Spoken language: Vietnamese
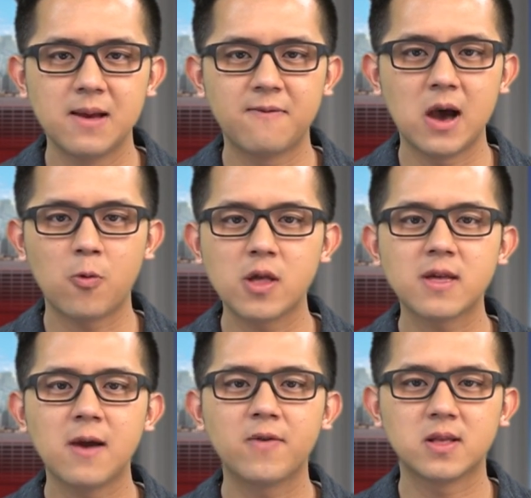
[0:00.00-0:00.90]
Và quay
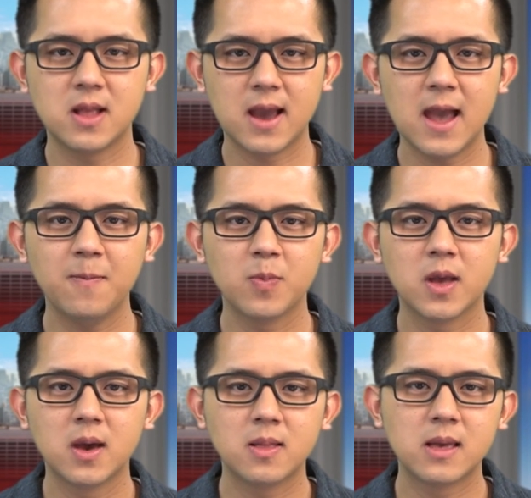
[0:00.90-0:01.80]
sang phần tin khác,
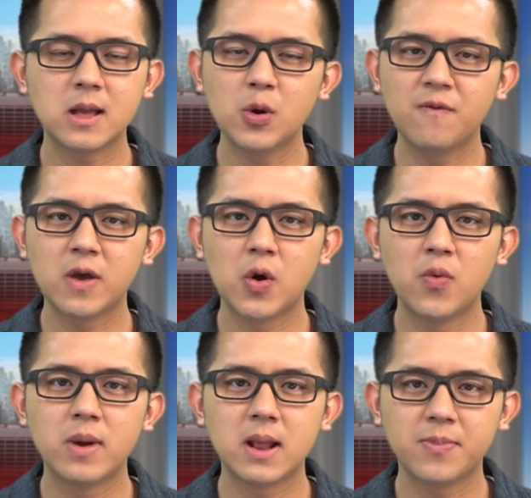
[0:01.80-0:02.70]
thì cái thú vị
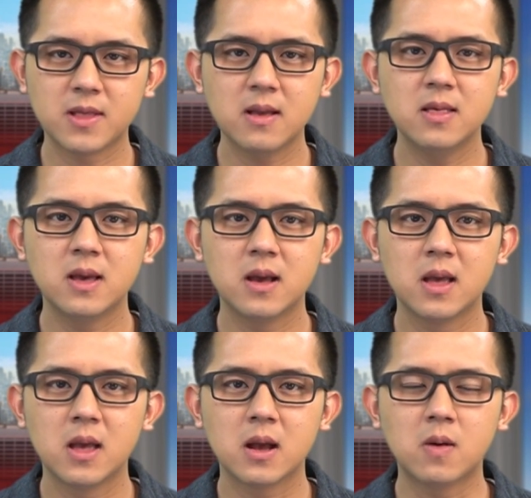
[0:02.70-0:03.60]
hôm 15 tháng Giêng,
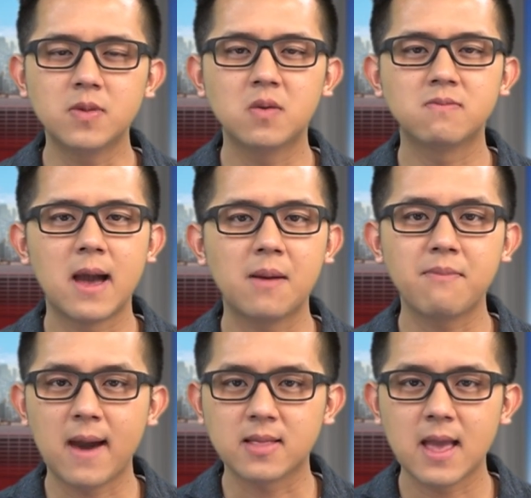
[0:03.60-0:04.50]
cộng đồng mạng
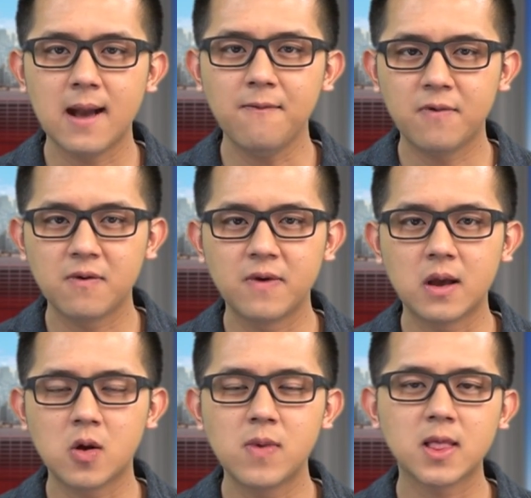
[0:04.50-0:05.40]
bàn tán về
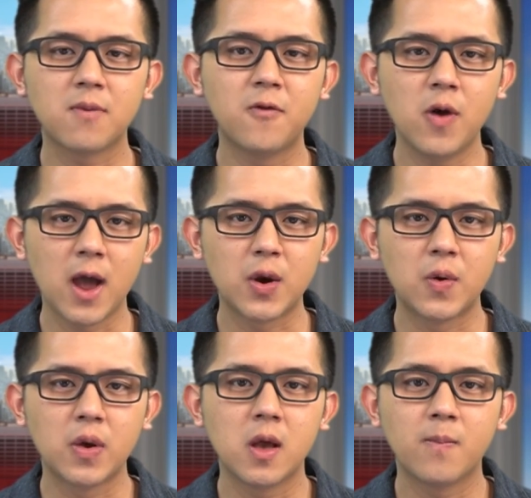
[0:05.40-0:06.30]
việc Công an thành phố Hà
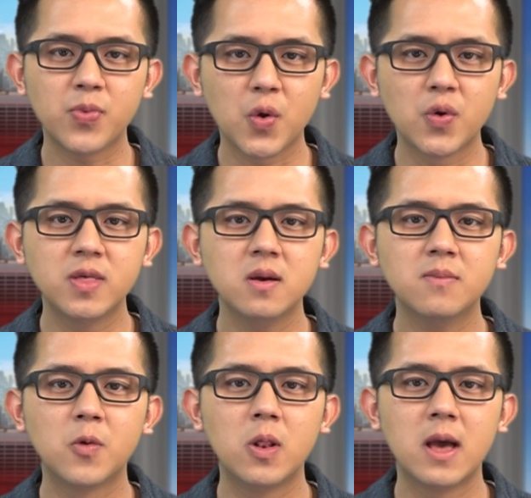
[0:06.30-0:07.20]
Nội tổ chức
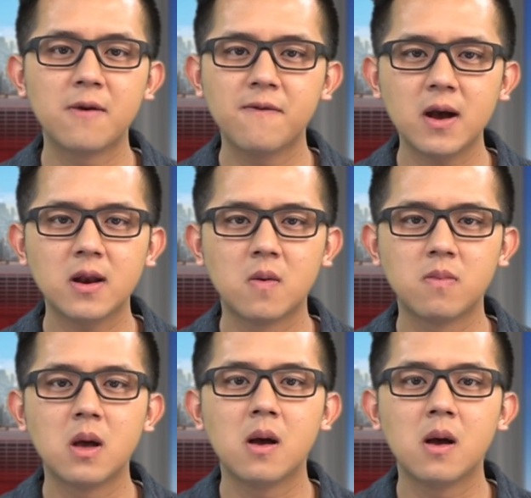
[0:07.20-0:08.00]
buổi lễ phát động